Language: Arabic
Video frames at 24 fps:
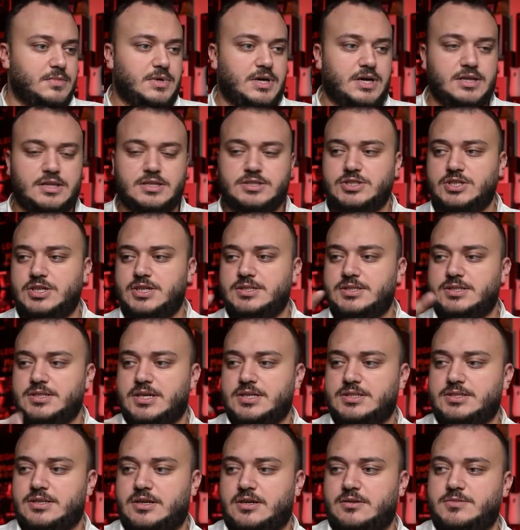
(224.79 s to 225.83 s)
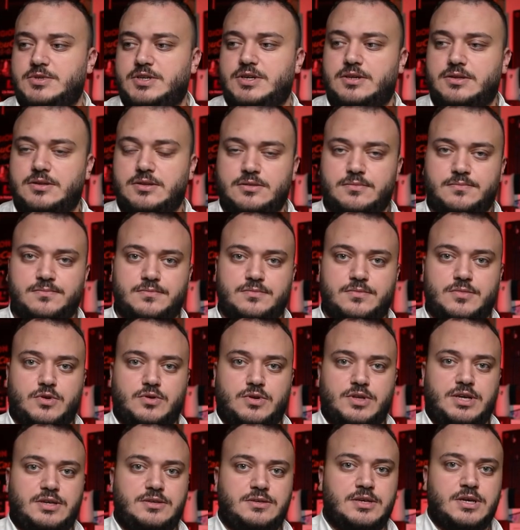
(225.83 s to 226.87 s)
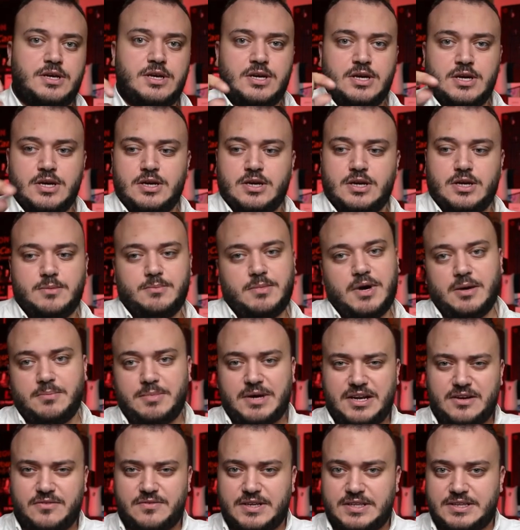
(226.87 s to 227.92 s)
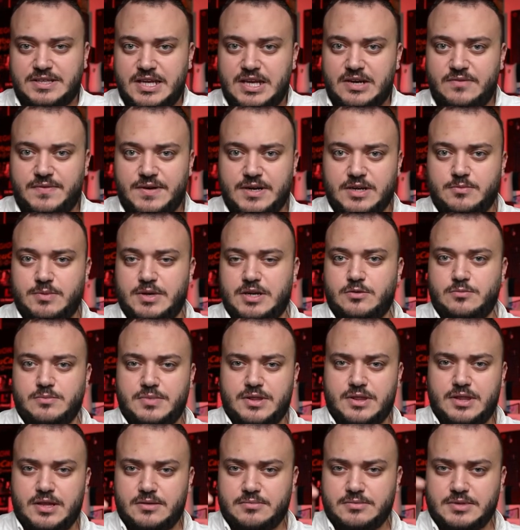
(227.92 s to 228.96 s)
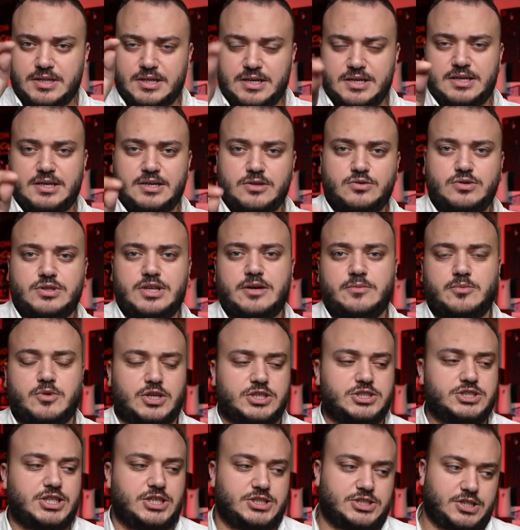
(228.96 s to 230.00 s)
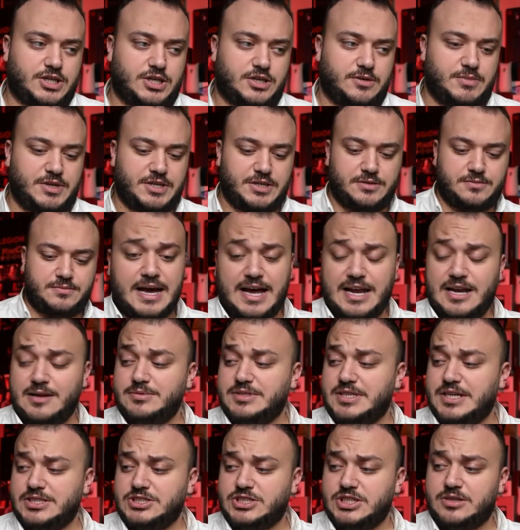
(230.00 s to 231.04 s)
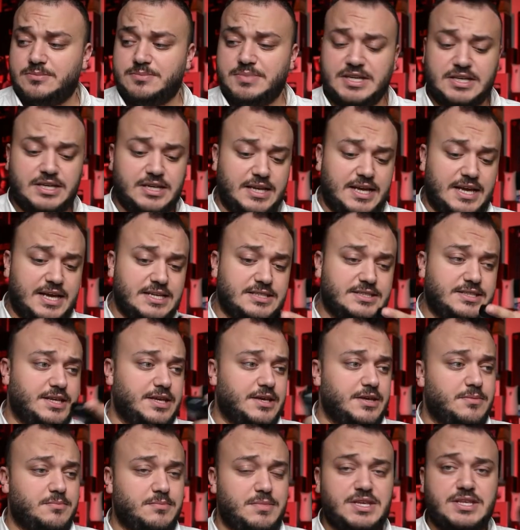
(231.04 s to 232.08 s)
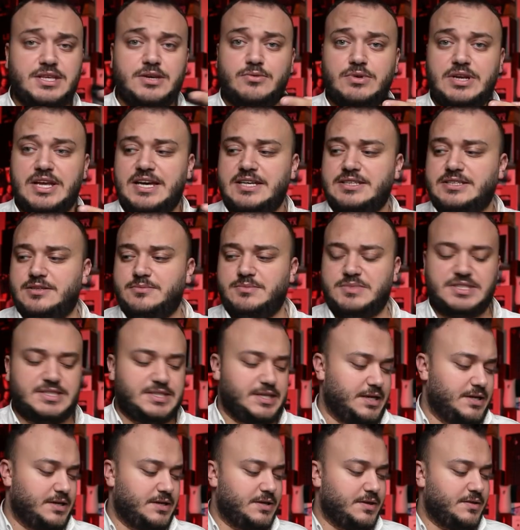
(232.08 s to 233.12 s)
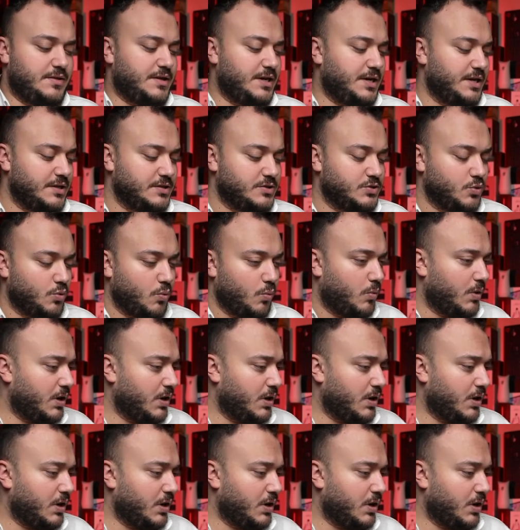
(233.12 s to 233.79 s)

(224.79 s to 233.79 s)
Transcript: هذا جهز اسرع من هذا اوكي ما بعرف قد ايه الفرق بينهم بالضبط آه، قدامكم على الشاشه راح ابين هلا بدي اجرب بين الاي دي 100 والاي دي 200 3 2